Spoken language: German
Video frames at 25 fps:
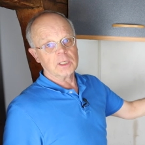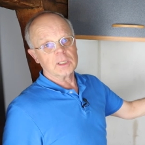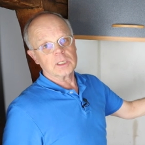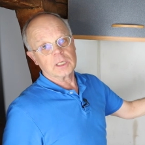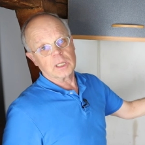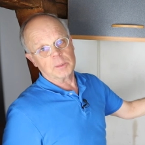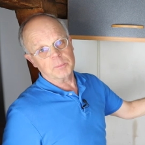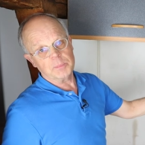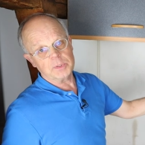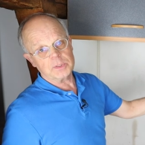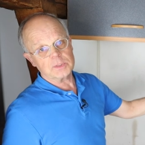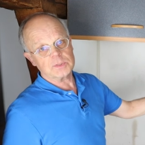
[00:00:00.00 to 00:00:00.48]

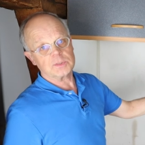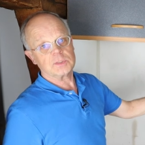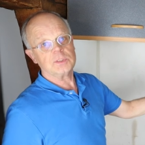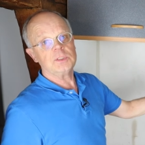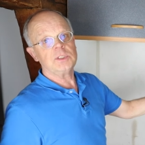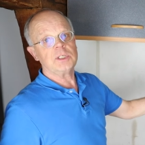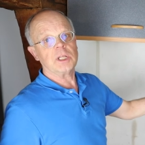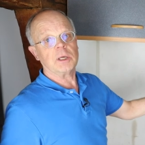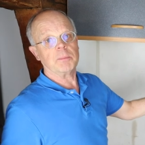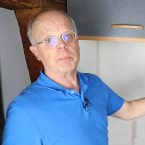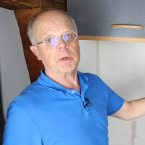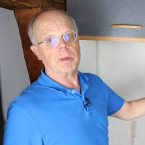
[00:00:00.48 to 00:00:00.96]
damit es
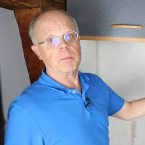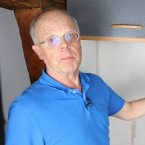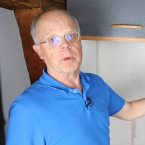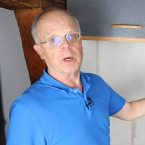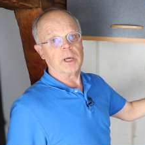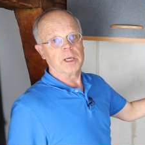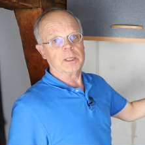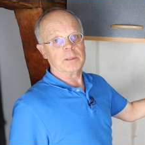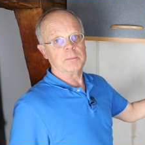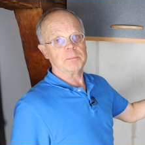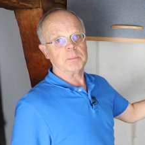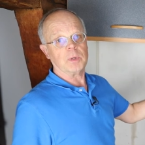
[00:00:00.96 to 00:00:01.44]
hinterher beim
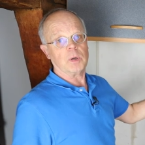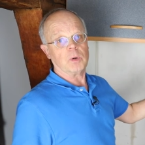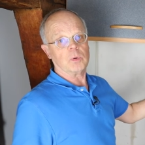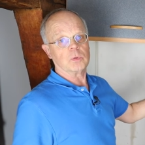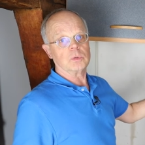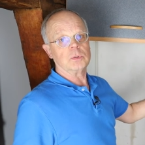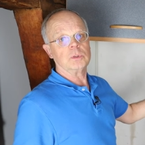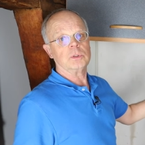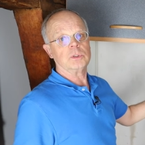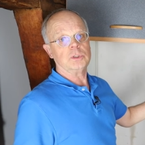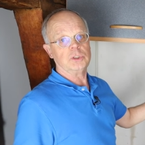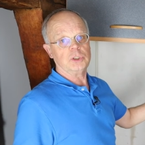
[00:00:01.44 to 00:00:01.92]

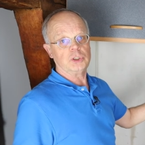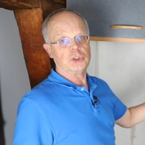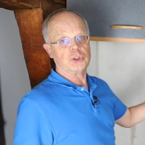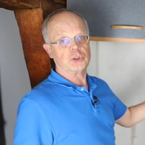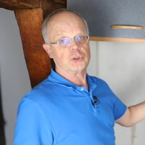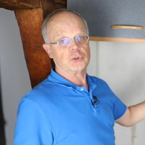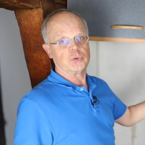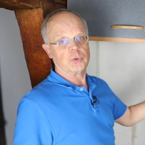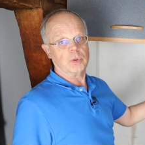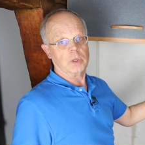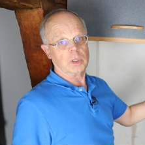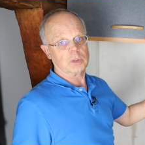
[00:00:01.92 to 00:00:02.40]
Einbauen nicht
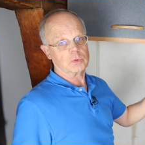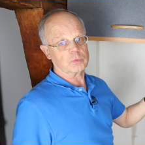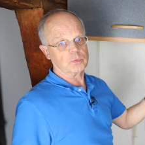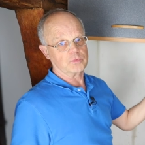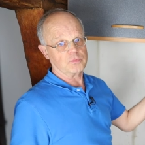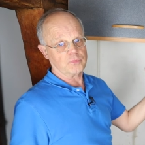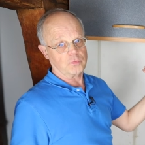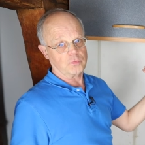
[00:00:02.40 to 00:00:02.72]
stört und